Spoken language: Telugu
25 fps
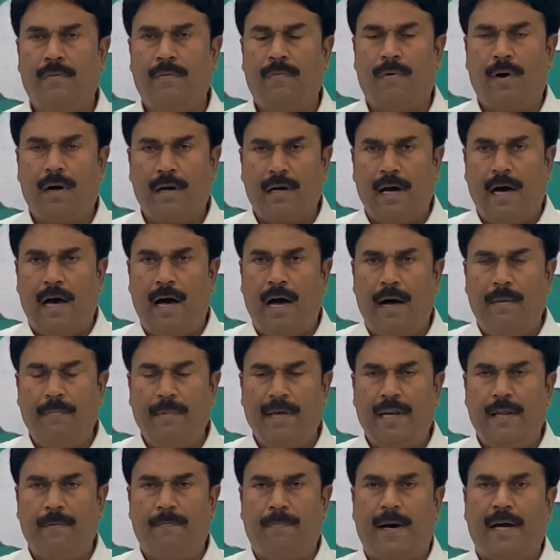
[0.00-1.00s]
ఒక్క
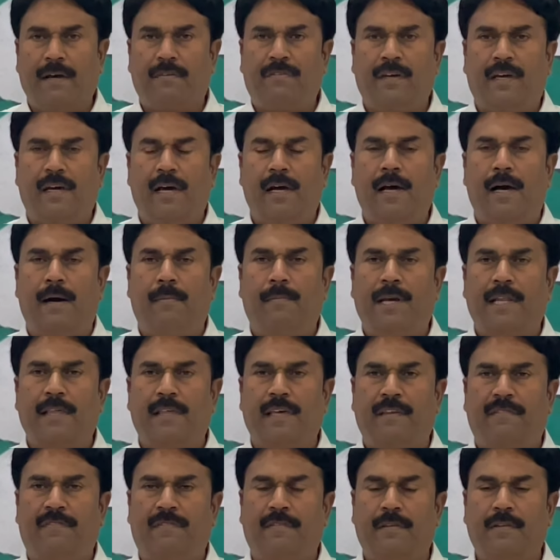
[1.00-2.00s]
హామీని పాక్షికంగా అమలు
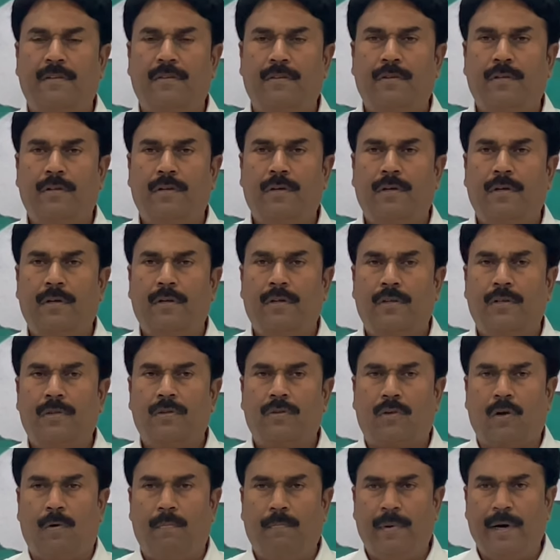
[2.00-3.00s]
చేసి
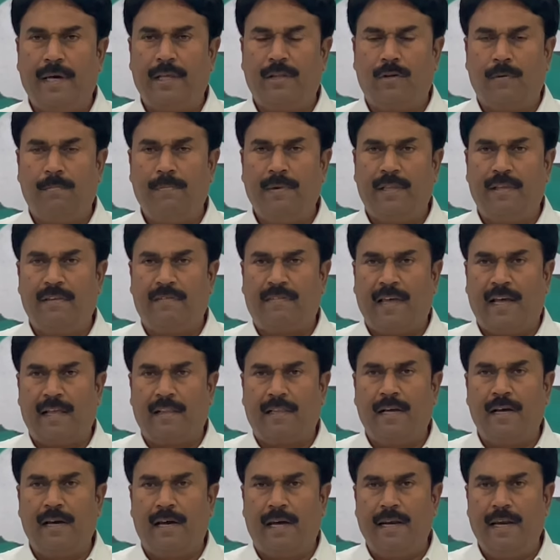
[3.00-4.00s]
తొంభై తొమ్మిది శాతం
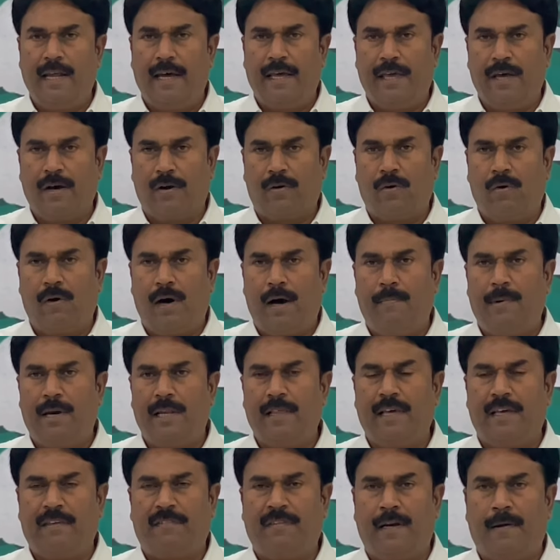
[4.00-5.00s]
కన్నా ఎక్కువ అమలు
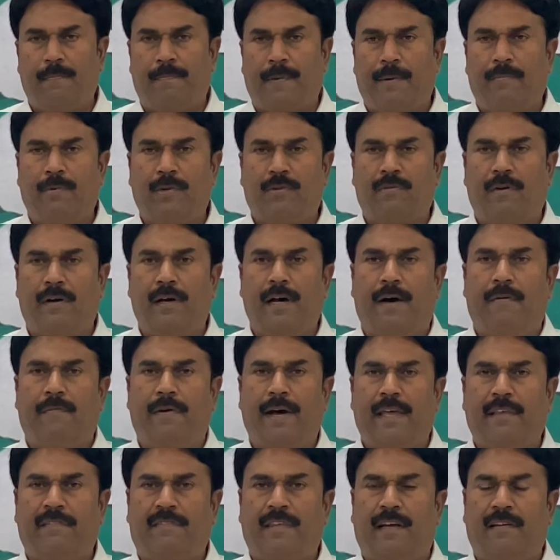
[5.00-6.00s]
చేసిన ప్రభుత్వంగా
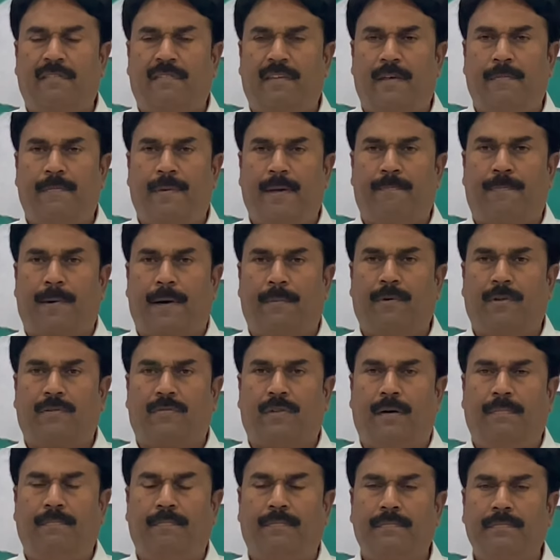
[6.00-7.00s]
వైఎస్ఆర్సీపీ
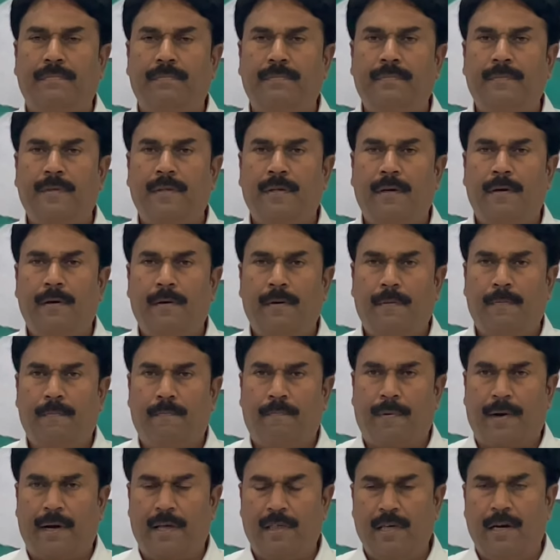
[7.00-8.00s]
ప్రభుత్వం
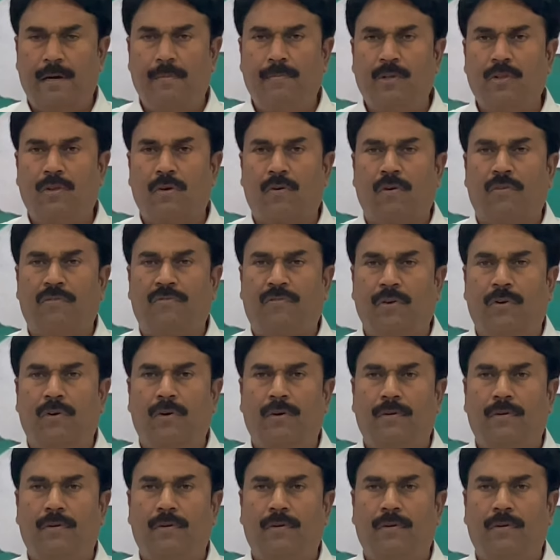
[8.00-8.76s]
ప్రజల ముందుకు వస్తూ